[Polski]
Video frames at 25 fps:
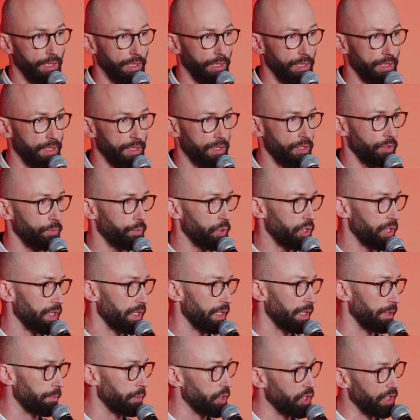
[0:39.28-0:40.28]
e, są
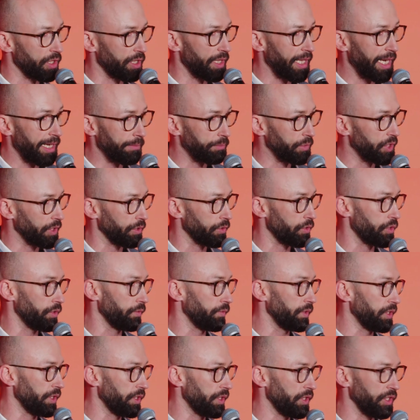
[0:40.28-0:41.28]
przed nami
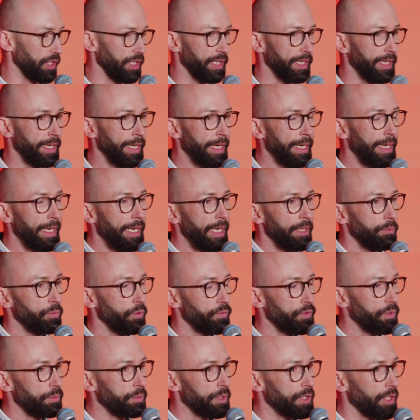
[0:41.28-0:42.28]
oczywiście.
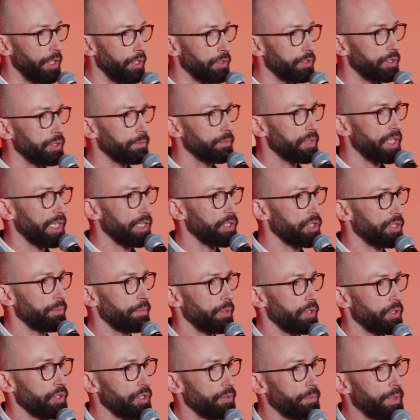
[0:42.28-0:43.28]
Mówimy o tym także,
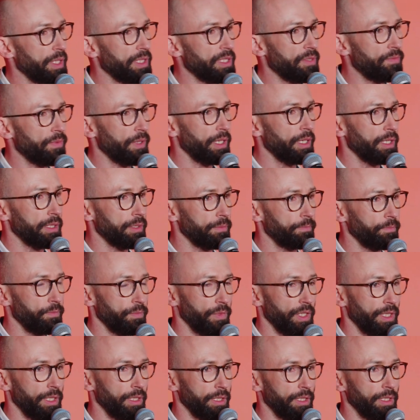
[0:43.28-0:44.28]
proszę Państwa,
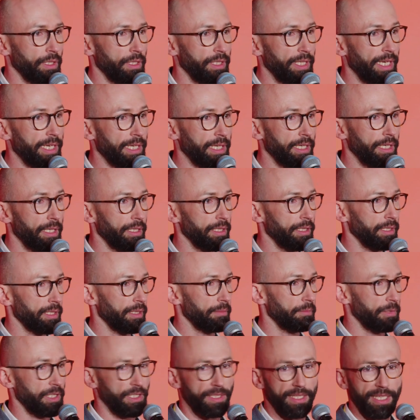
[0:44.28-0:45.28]
jak
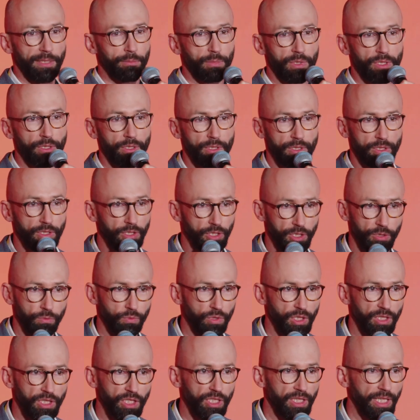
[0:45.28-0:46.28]
chcemy
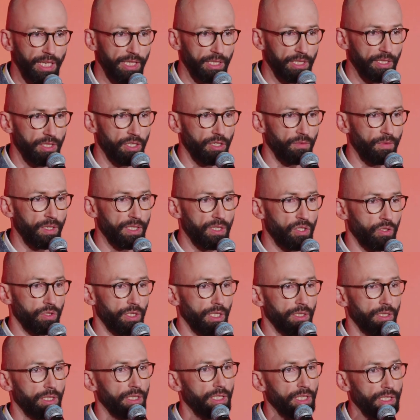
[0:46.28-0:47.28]
się digitalizować, co
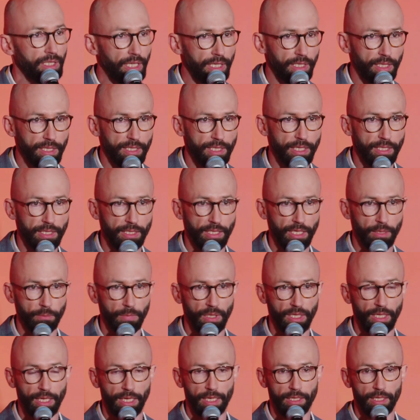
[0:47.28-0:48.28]
ta digitalizacja
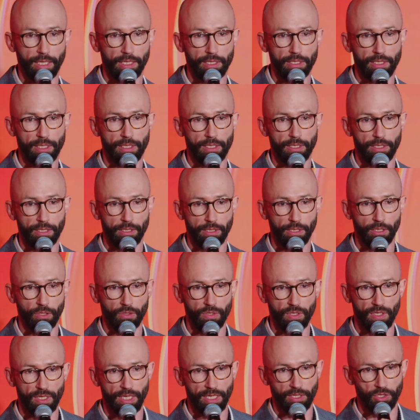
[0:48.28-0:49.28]
ma dla nas
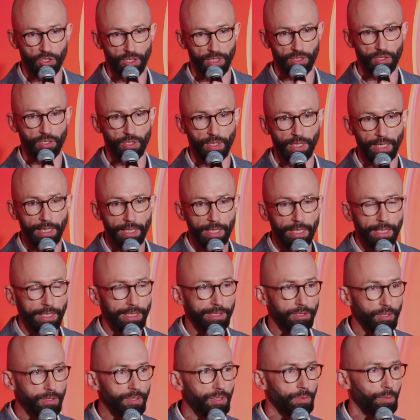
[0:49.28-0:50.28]
oznaczać.
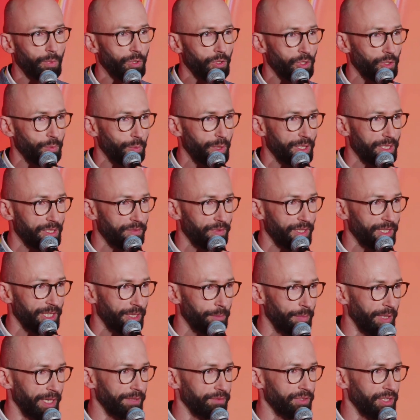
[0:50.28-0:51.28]
I to są, proszę Państwa,
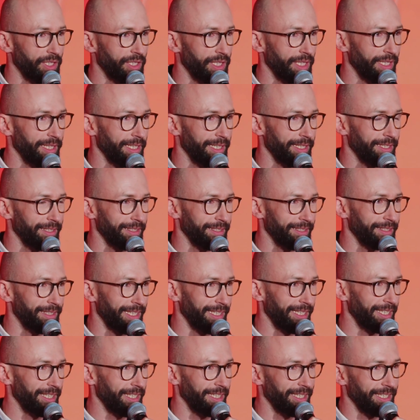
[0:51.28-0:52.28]
naprawdę
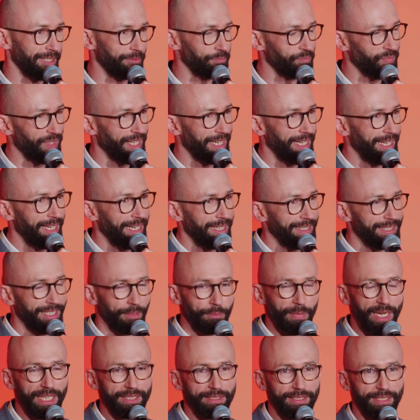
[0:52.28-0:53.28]
takie
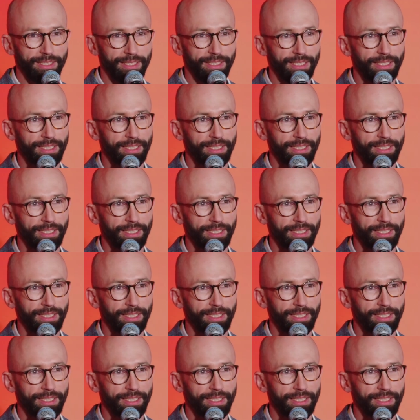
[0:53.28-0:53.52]
tematy